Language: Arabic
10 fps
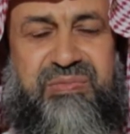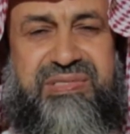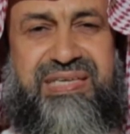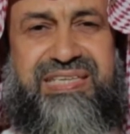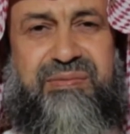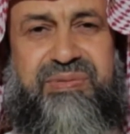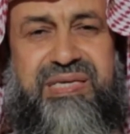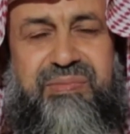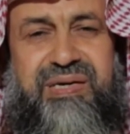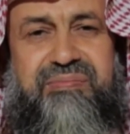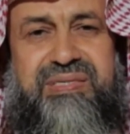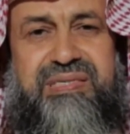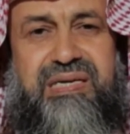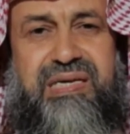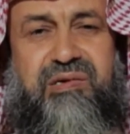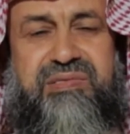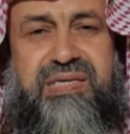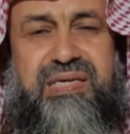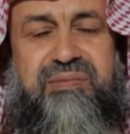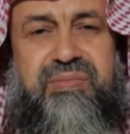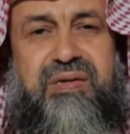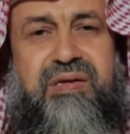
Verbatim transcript: المرسلين نبينا محمد صلى الله عليه وسلم